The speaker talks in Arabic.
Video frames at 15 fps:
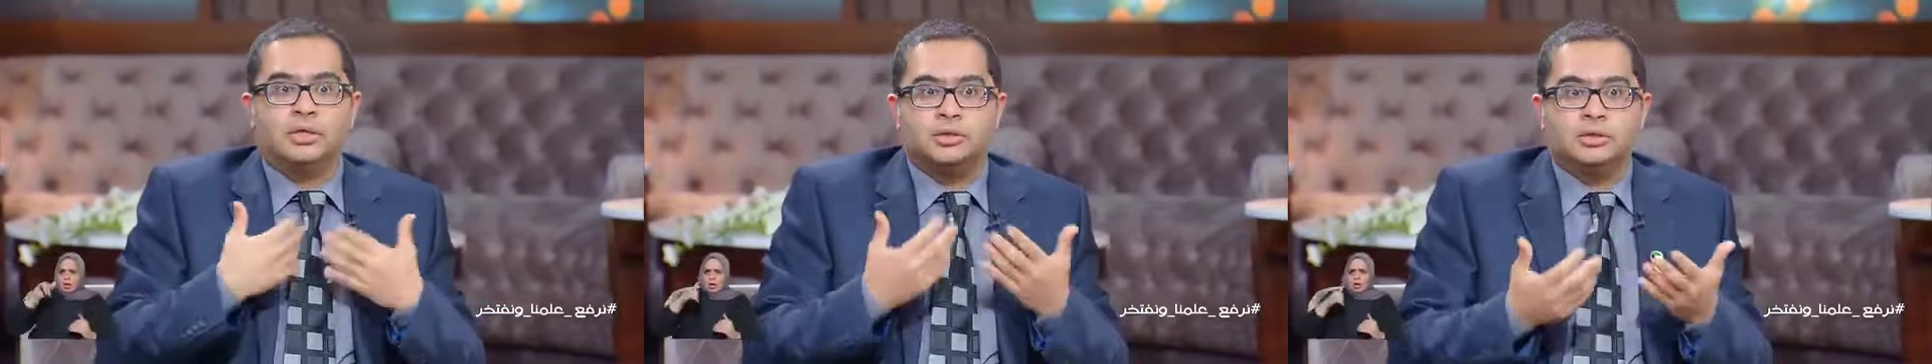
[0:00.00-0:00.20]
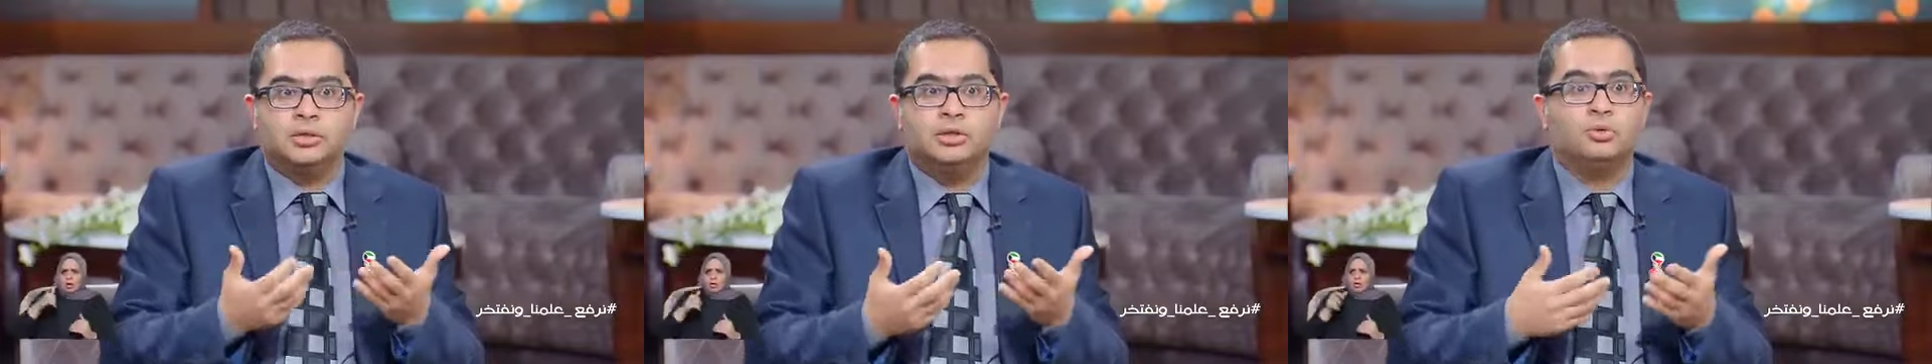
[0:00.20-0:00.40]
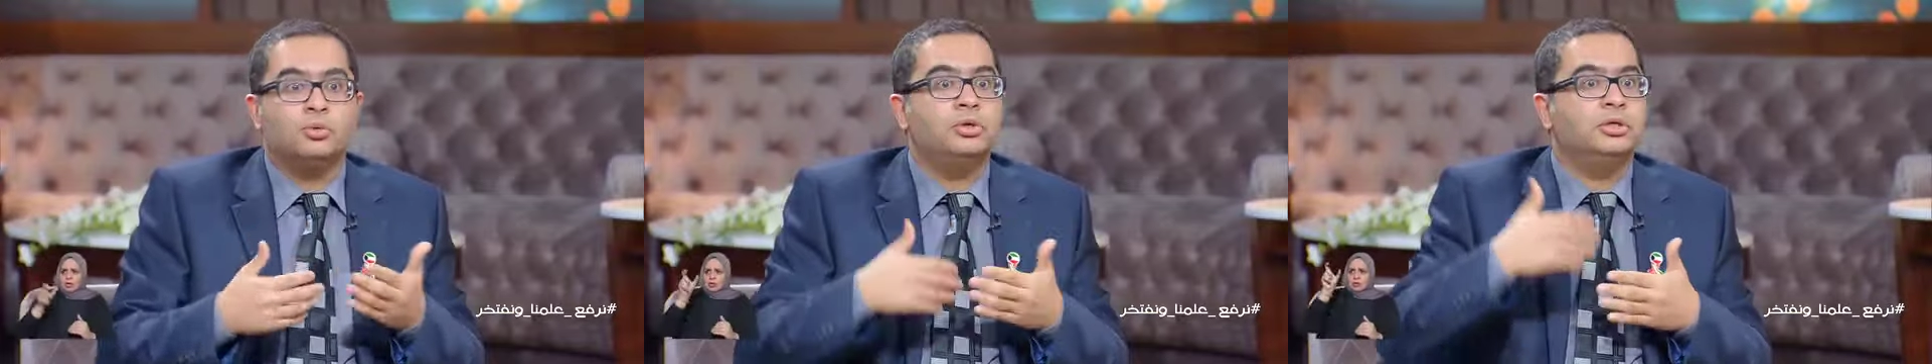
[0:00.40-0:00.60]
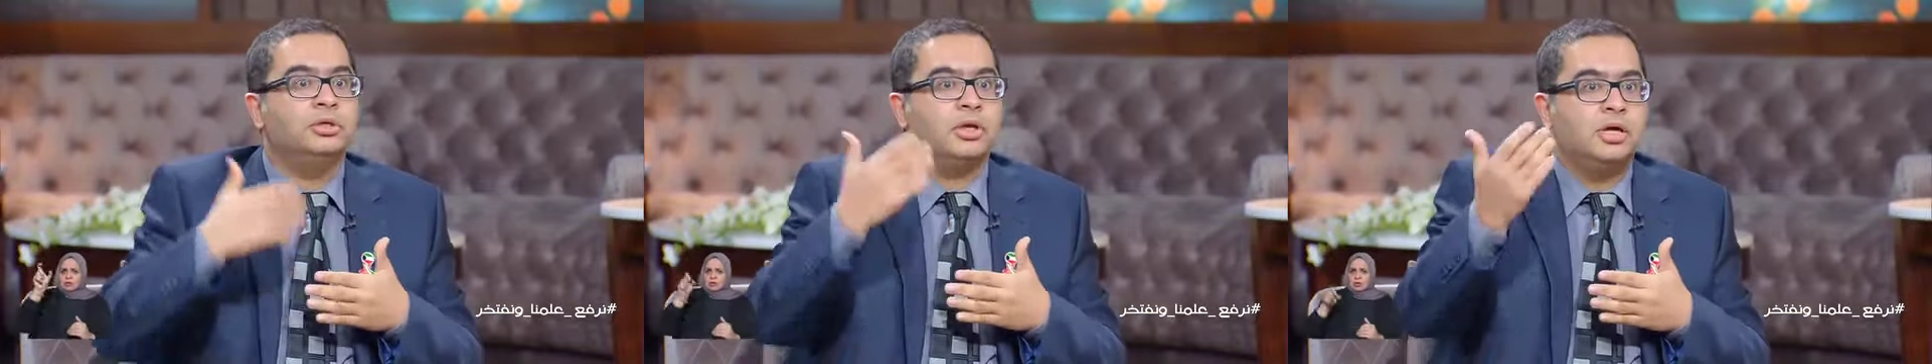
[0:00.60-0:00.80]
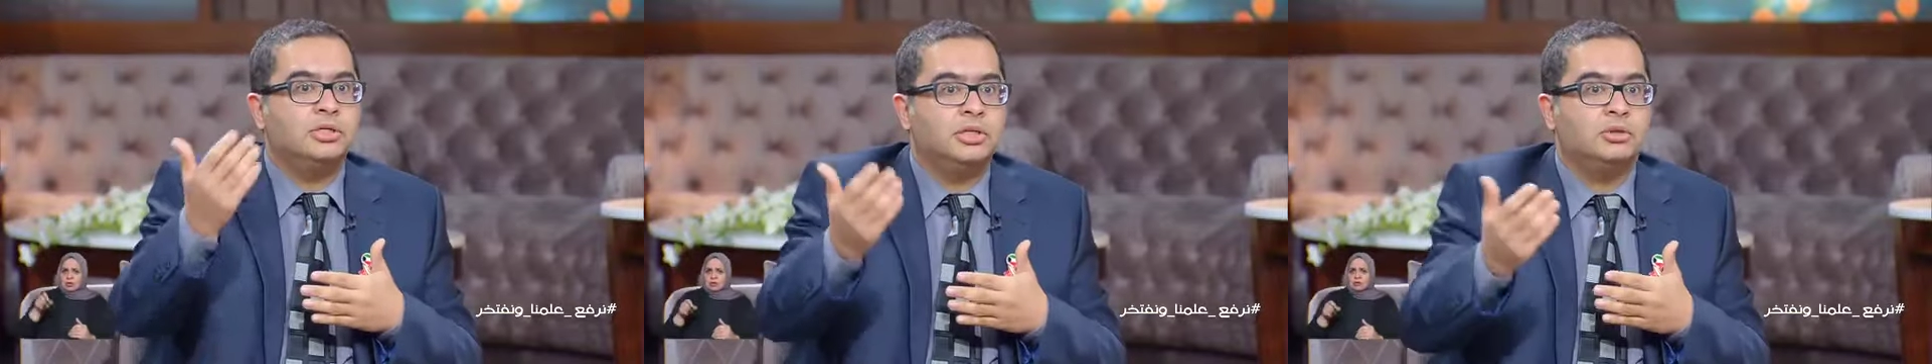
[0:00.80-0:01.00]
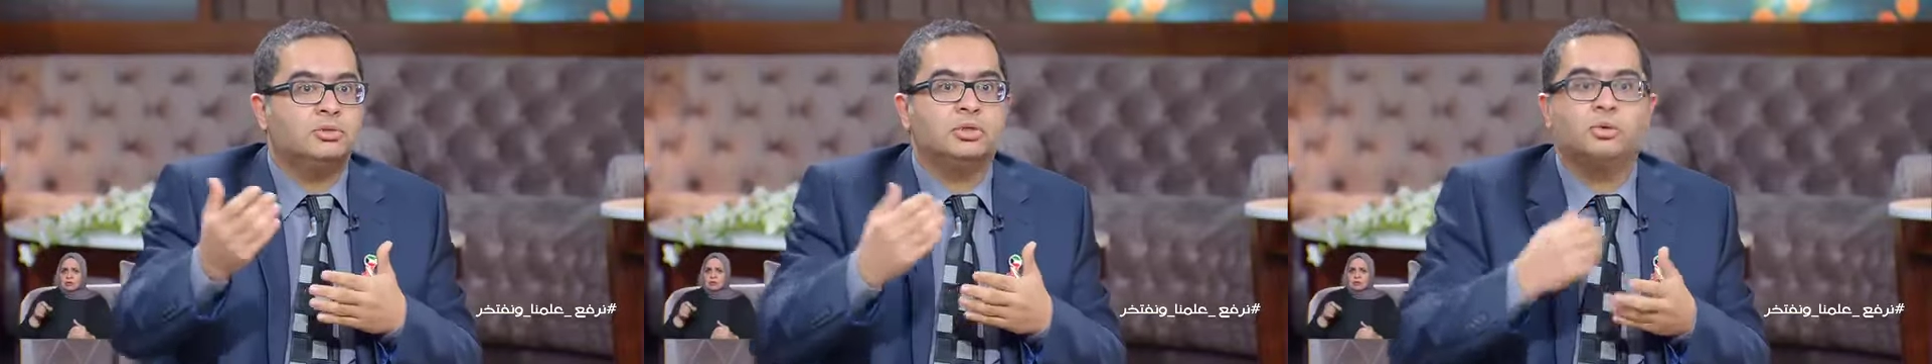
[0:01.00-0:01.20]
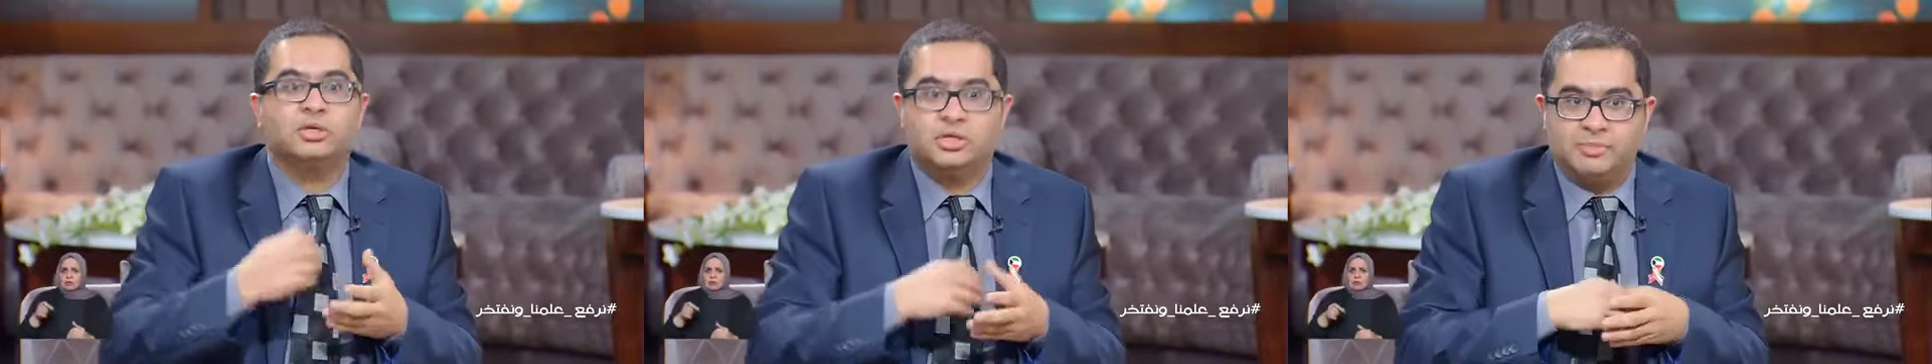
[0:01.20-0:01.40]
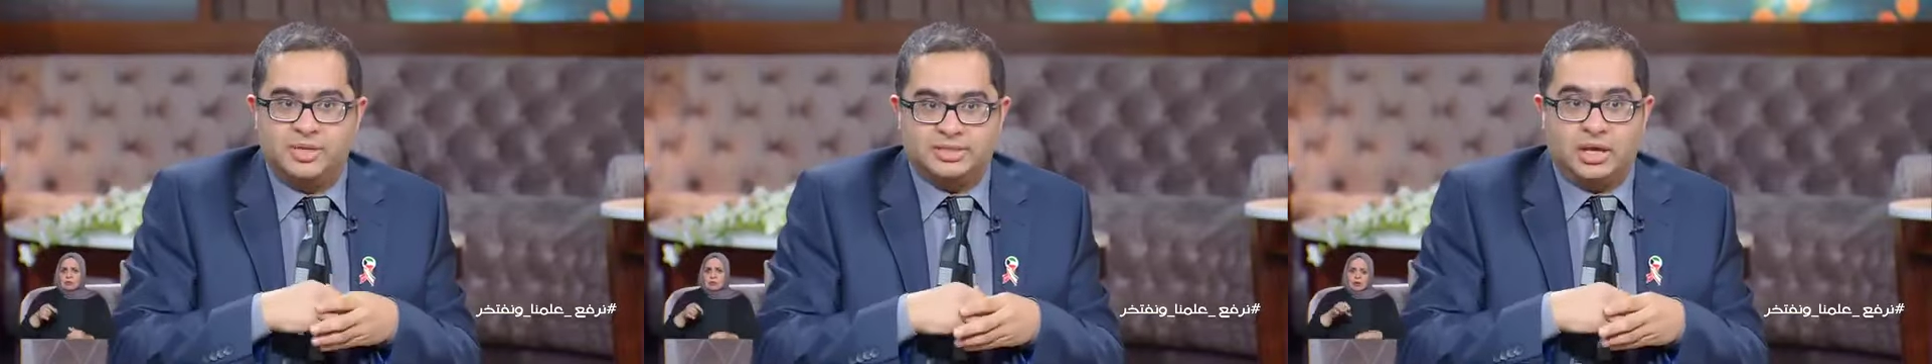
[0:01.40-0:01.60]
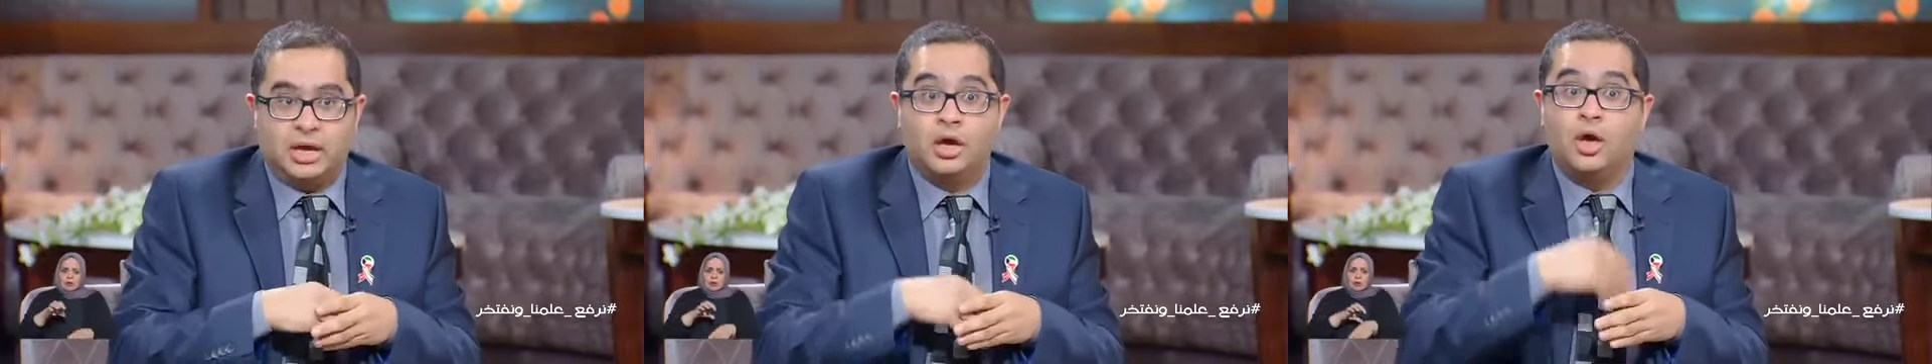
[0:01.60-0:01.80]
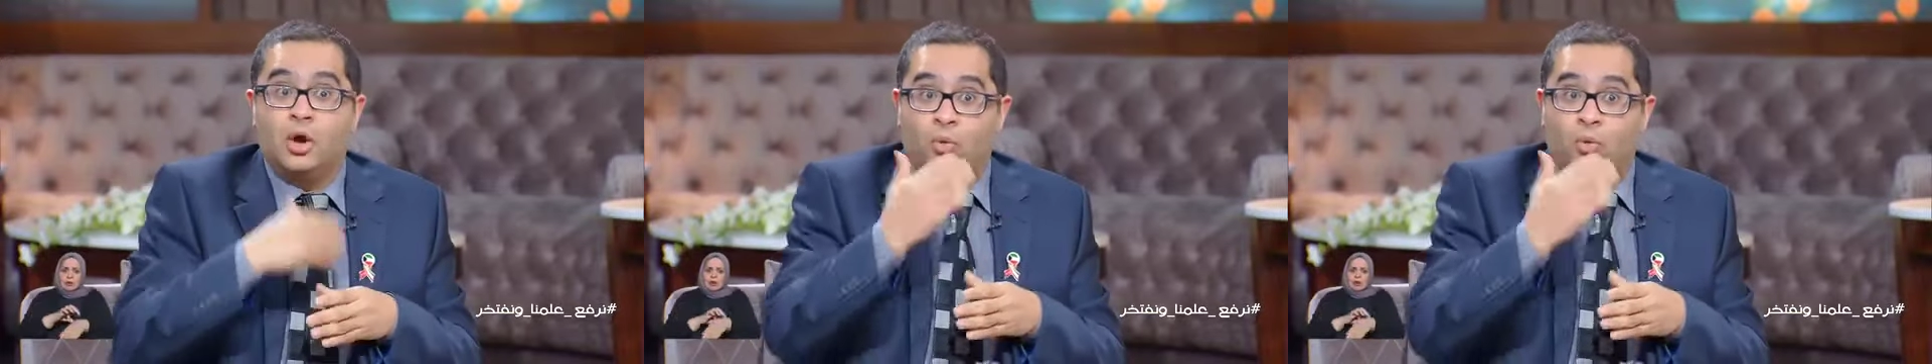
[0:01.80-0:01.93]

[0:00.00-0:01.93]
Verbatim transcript: ترجيع ورحت راجعت وسويت المسحه